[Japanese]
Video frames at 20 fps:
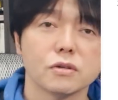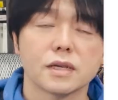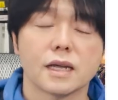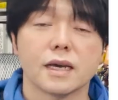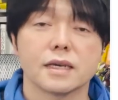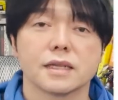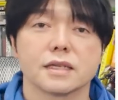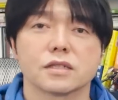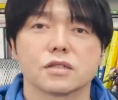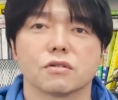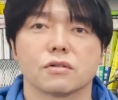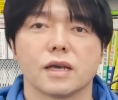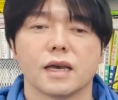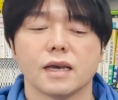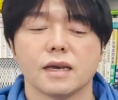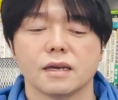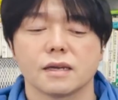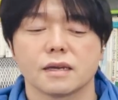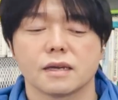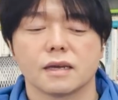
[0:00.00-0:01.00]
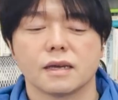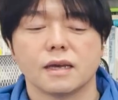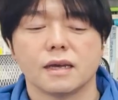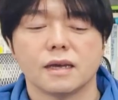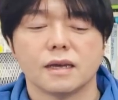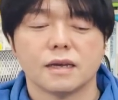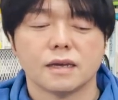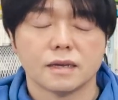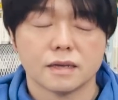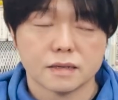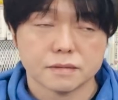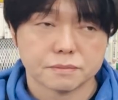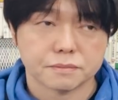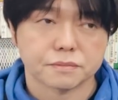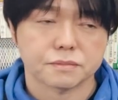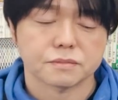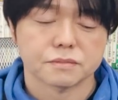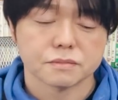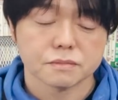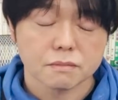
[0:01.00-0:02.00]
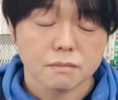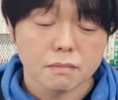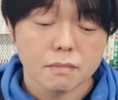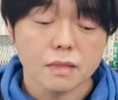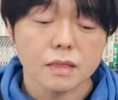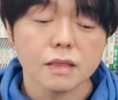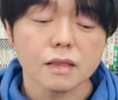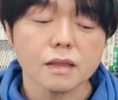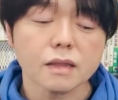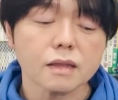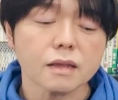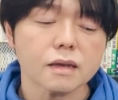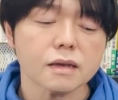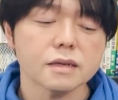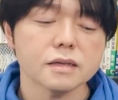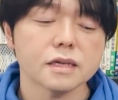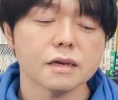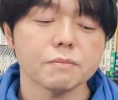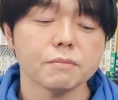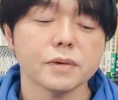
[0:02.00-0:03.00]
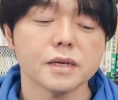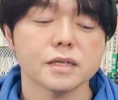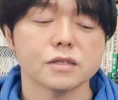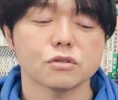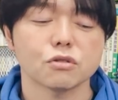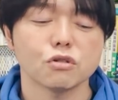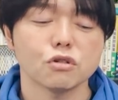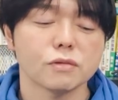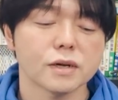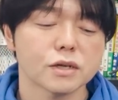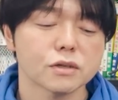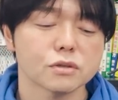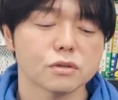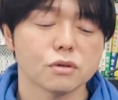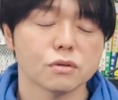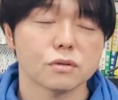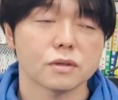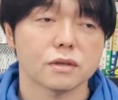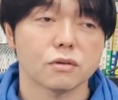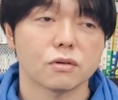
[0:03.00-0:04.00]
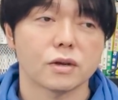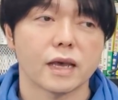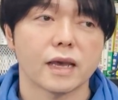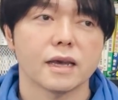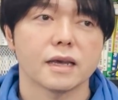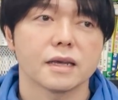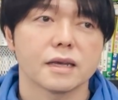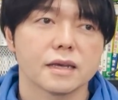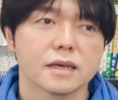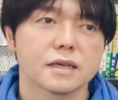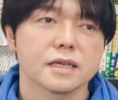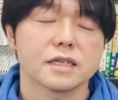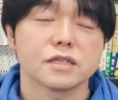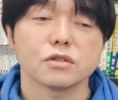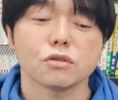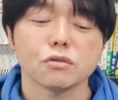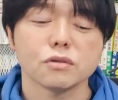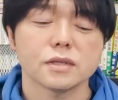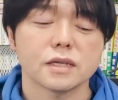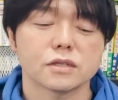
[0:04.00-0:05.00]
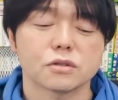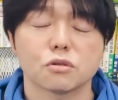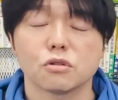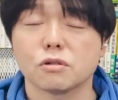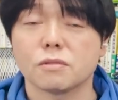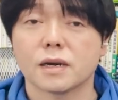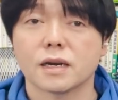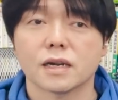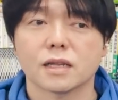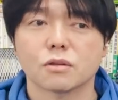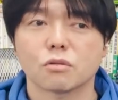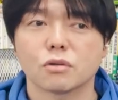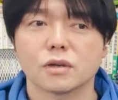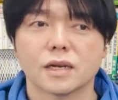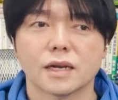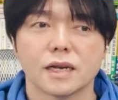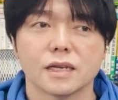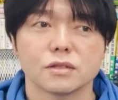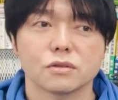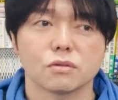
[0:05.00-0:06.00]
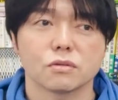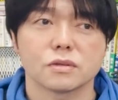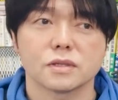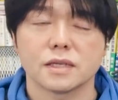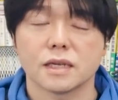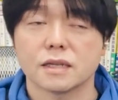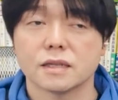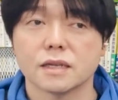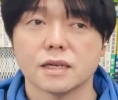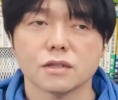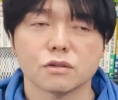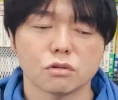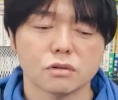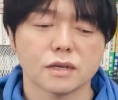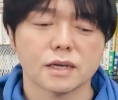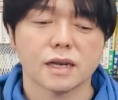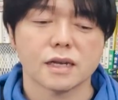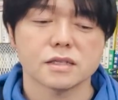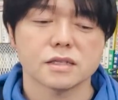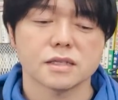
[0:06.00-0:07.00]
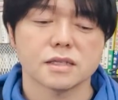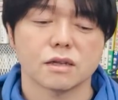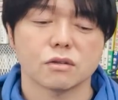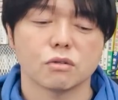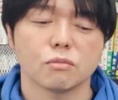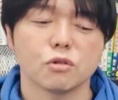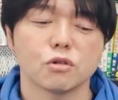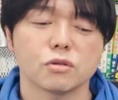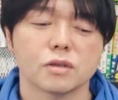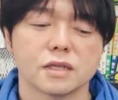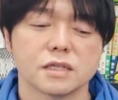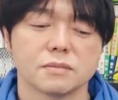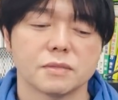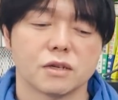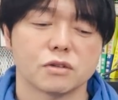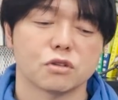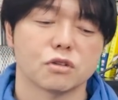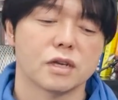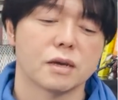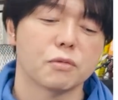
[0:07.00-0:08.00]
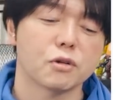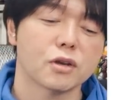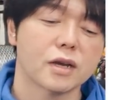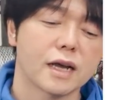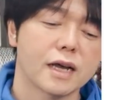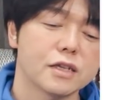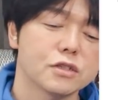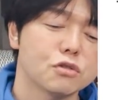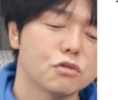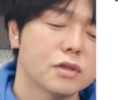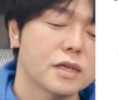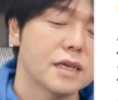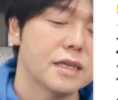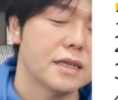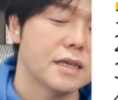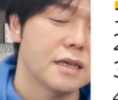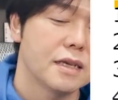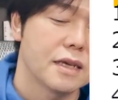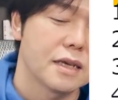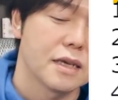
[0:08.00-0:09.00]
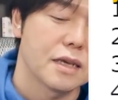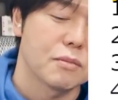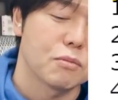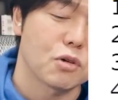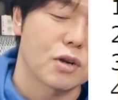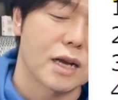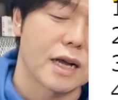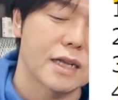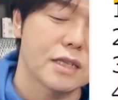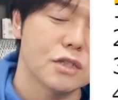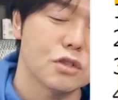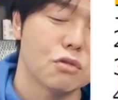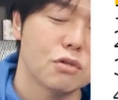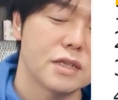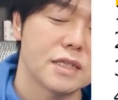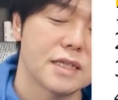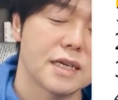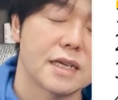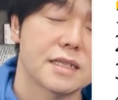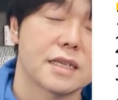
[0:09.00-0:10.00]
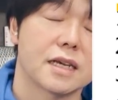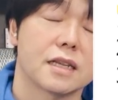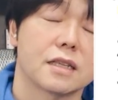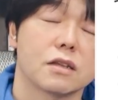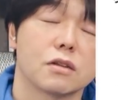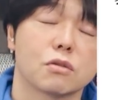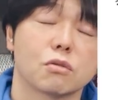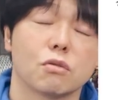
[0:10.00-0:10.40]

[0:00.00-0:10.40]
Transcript: くないですよね。えー、やっぱり相場の損をね、急いで相場から取り返そう。絶対取り返すんだと思ってしまうというのは、これ感情的に、もう感情に支配されている